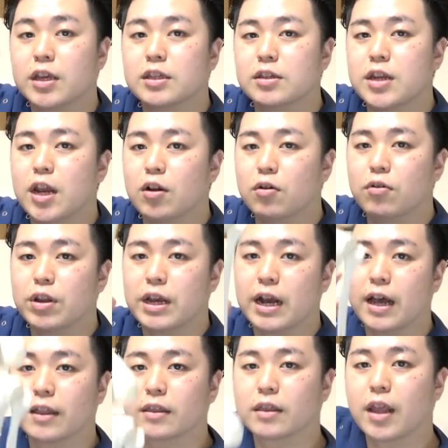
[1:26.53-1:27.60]
すねの骨
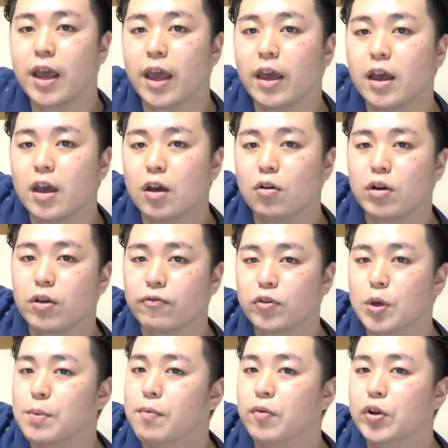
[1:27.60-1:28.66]
があって、これ
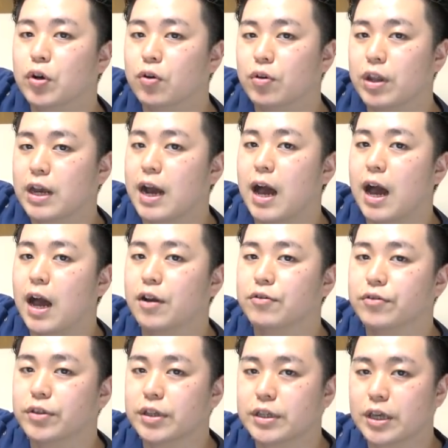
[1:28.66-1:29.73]
太ももの骨があ
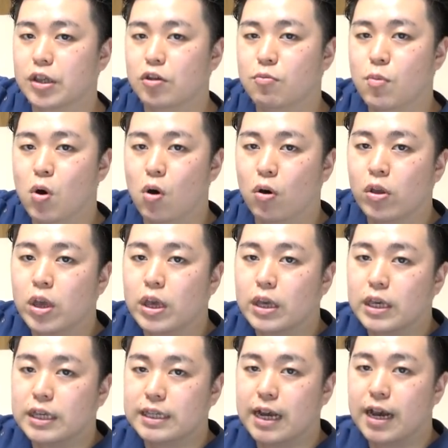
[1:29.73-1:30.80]
るんですけども、
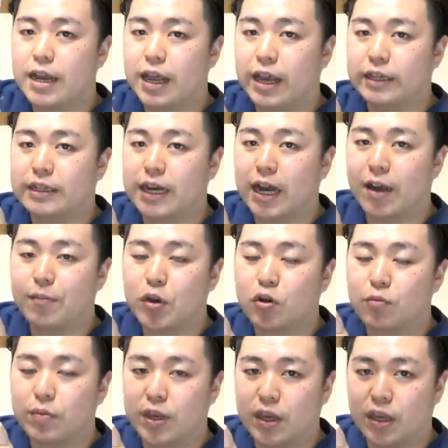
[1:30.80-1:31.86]
膝がねしゃがみ
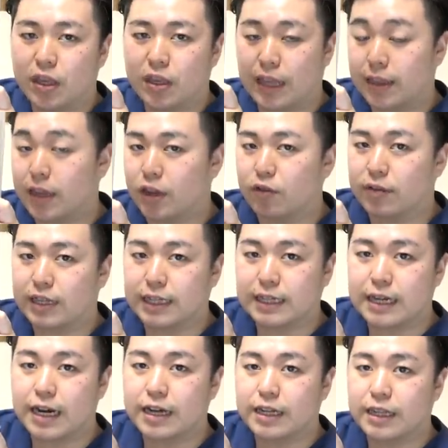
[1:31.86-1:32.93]
込みだったりとか立
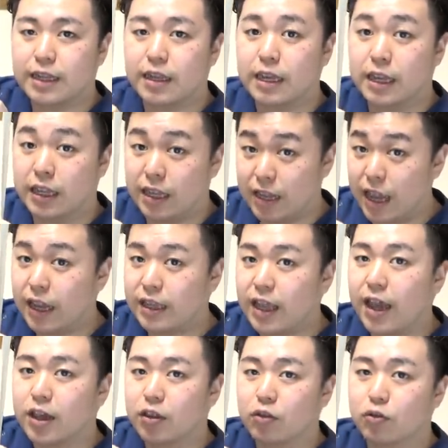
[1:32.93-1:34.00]
ち上がりで
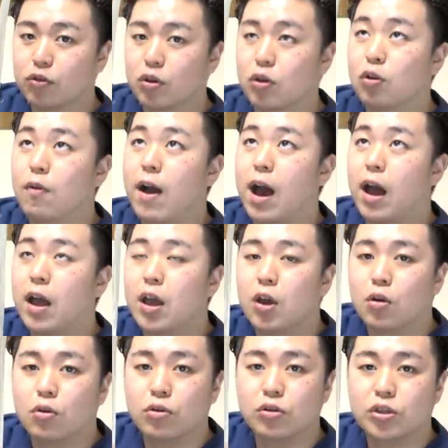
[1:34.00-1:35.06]
痛い人っていうのは、
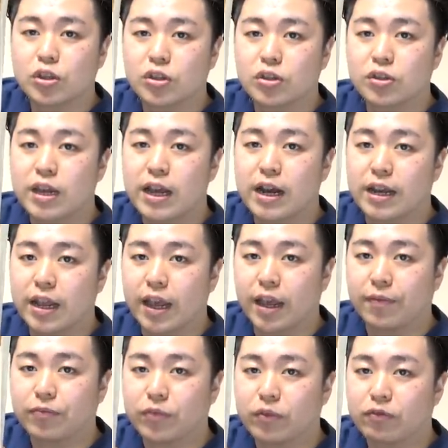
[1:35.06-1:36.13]
このすねが
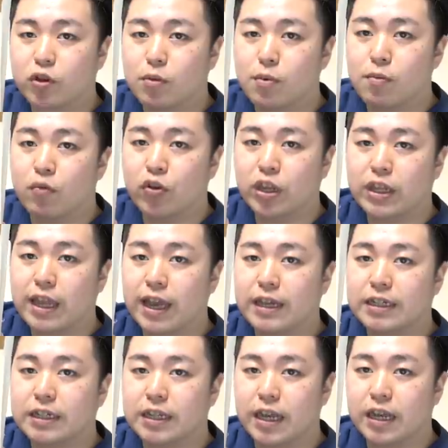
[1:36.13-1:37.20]
ね太ももに
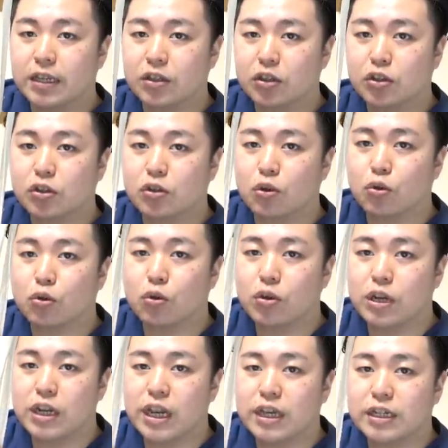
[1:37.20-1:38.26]
対して外
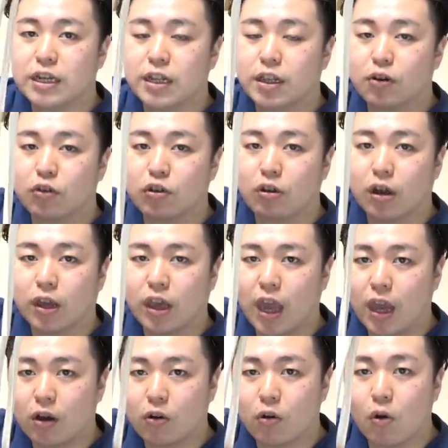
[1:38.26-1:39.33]
にねじれてる人が結
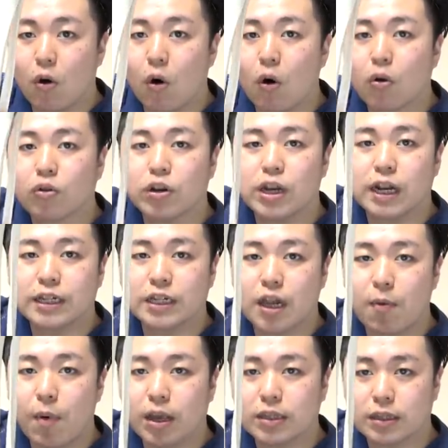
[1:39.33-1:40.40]
構多くいらっ
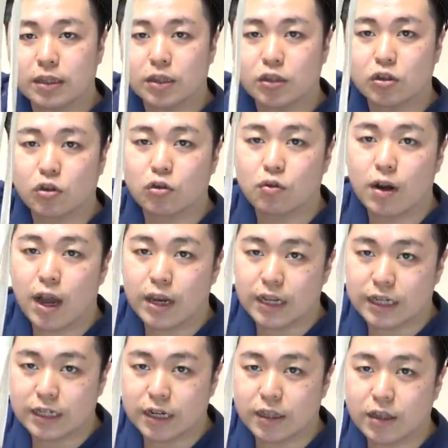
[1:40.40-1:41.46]
しゃいます。外側に
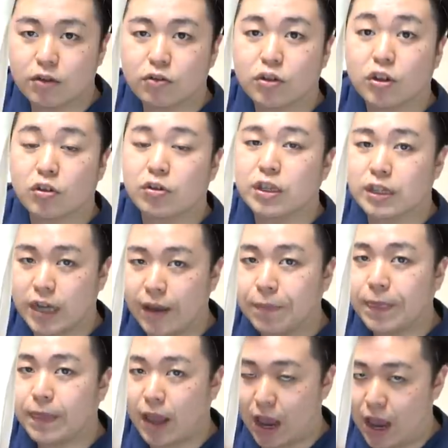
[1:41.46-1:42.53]
ねじれてる人ですね。